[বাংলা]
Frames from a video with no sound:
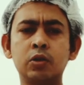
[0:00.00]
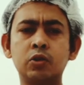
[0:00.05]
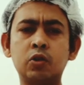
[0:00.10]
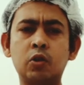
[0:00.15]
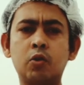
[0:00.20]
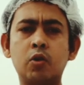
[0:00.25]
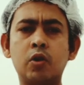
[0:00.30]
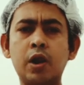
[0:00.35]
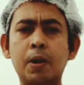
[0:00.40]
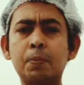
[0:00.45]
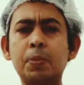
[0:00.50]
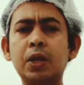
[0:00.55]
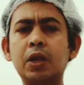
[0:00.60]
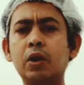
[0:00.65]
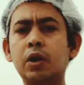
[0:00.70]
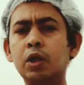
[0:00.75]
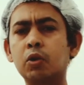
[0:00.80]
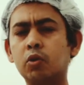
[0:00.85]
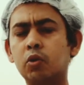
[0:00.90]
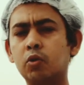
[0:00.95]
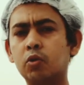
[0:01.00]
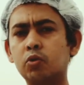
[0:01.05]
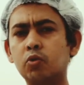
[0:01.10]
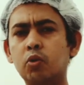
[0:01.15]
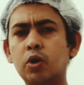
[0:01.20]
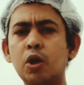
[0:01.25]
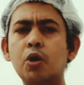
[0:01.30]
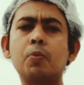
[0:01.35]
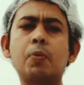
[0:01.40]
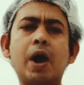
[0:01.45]
যখন আপনি নতুন
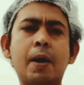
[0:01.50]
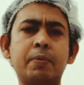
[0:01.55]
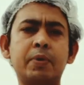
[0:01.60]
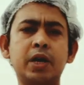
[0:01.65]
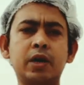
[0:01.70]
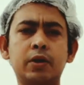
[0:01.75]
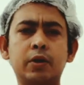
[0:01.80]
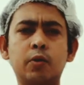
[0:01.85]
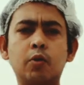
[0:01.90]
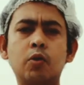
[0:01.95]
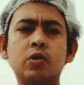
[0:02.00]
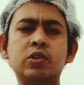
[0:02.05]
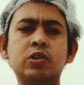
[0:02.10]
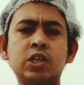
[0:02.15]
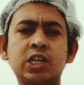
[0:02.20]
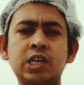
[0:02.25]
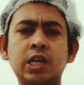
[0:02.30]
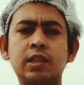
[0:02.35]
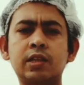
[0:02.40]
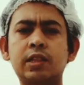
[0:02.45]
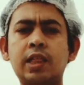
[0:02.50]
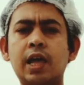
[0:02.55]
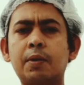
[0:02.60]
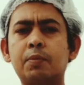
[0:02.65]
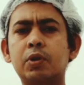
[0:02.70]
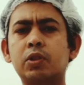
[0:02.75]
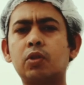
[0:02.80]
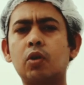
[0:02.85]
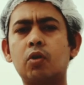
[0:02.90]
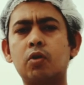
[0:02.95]
নিয়ম আপডেটগুলির সাথে
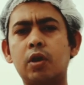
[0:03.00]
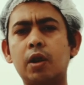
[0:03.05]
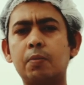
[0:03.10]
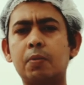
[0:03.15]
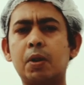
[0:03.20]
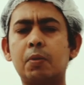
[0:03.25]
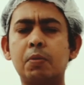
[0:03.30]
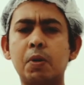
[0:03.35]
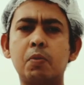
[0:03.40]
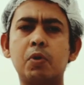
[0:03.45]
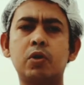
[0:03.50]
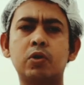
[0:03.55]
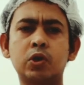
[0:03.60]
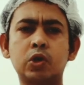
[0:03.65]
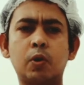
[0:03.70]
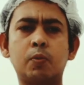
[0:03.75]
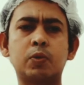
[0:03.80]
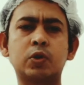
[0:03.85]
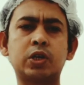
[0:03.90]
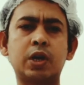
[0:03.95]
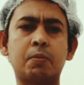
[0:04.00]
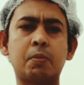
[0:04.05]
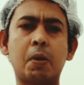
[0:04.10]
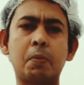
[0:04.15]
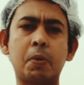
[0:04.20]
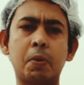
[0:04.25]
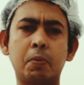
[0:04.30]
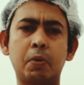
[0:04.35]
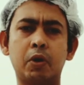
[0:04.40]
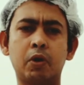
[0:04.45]
থাকবেন তখন আপনার বিভিন্ন সমস্যা বা
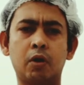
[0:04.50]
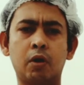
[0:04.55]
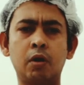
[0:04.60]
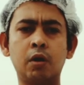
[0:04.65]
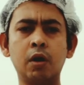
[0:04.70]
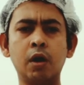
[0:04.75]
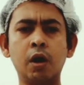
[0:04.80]
বিভিন্ন